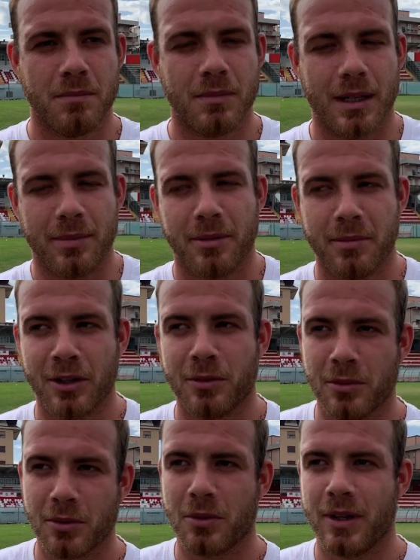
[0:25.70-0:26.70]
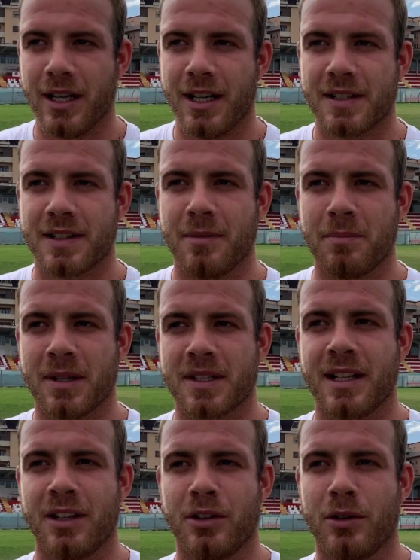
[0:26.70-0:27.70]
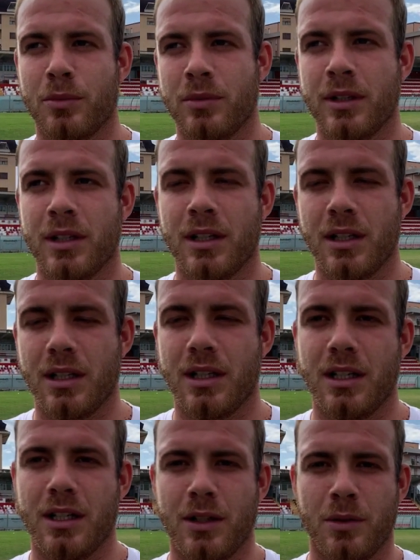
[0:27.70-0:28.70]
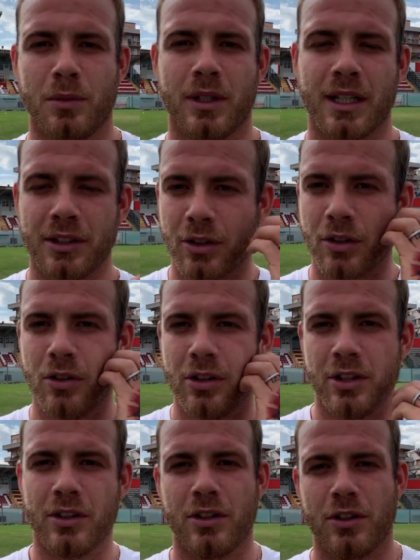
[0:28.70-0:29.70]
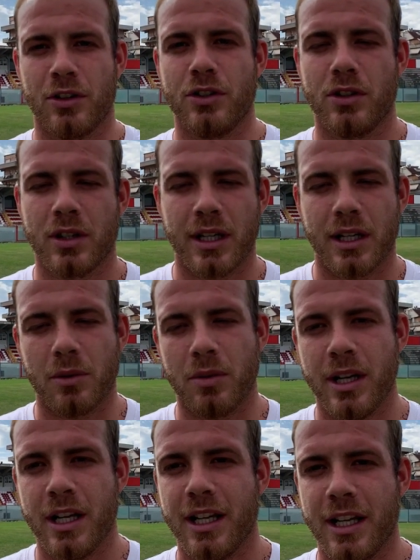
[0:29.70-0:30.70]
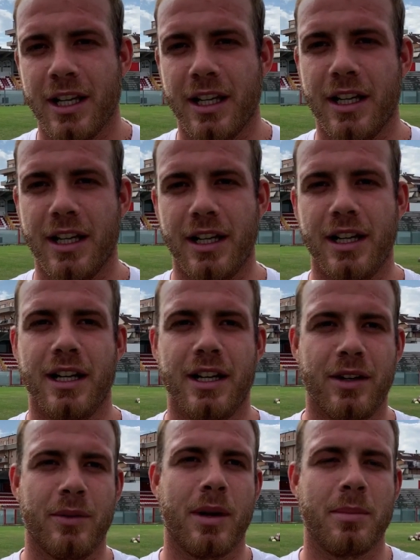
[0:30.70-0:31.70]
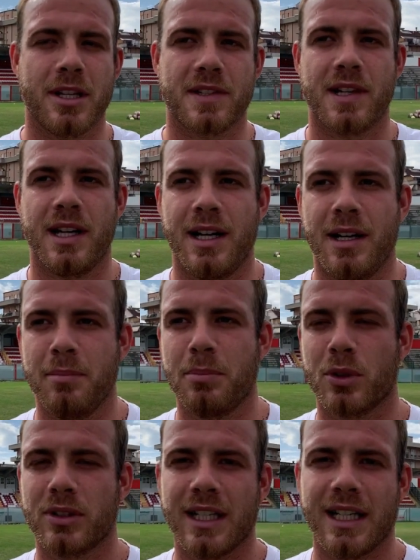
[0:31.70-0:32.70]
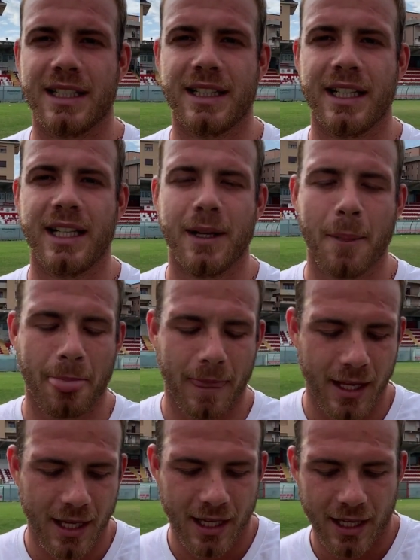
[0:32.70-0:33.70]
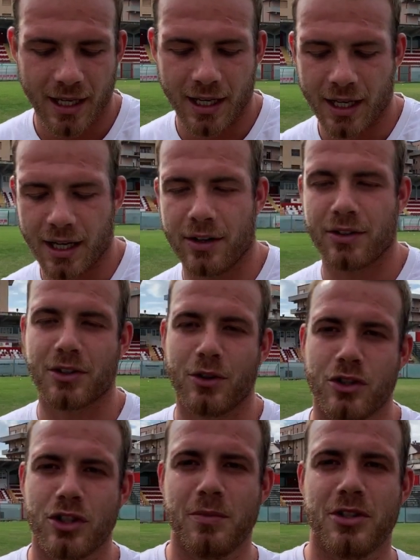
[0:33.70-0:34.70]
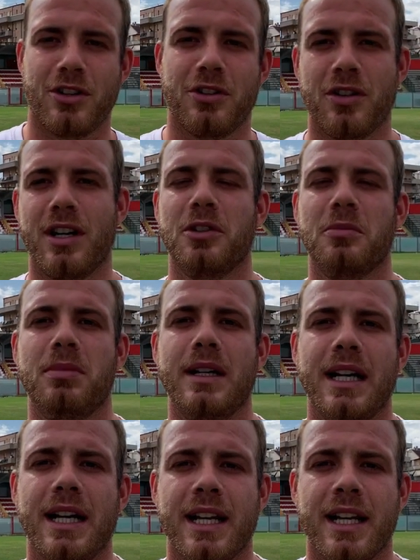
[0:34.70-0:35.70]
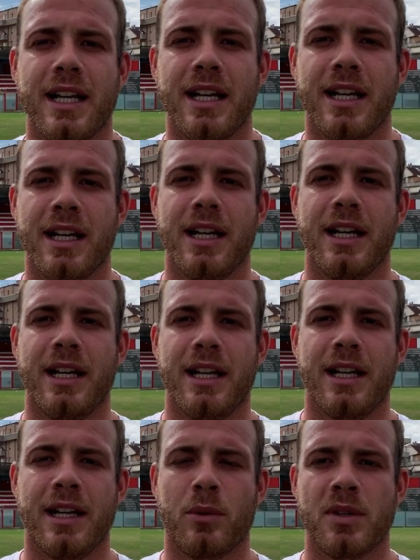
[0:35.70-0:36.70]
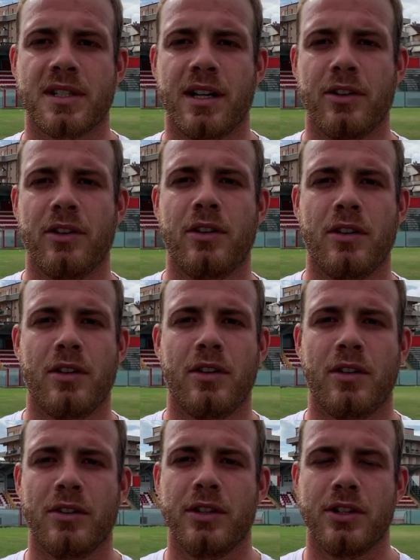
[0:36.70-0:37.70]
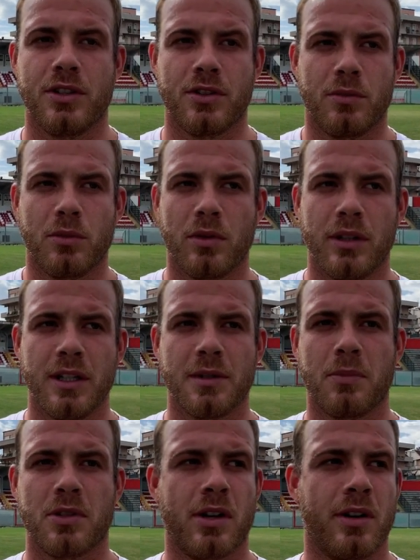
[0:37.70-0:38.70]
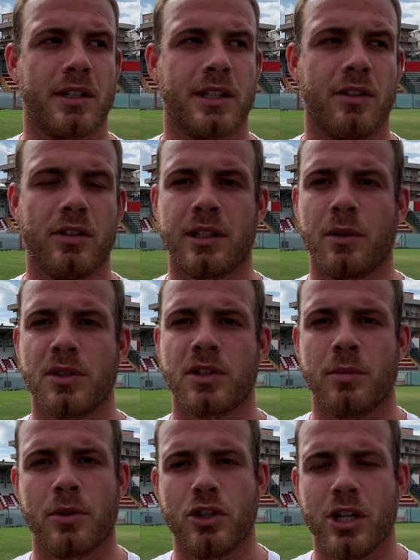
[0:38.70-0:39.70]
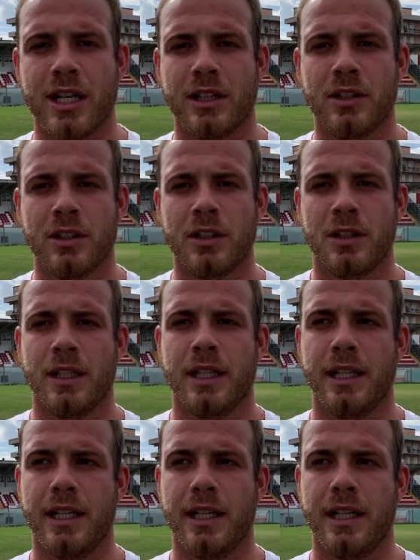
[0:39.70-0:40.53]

Ma per me comunque è sempre stato un, eh, un grande orgoglio giocare qui, è una piazza importante, l'anno scorso mi sono trovato bene e quest'anno ho deciso comunque di risposare un'altra volta questo progetto.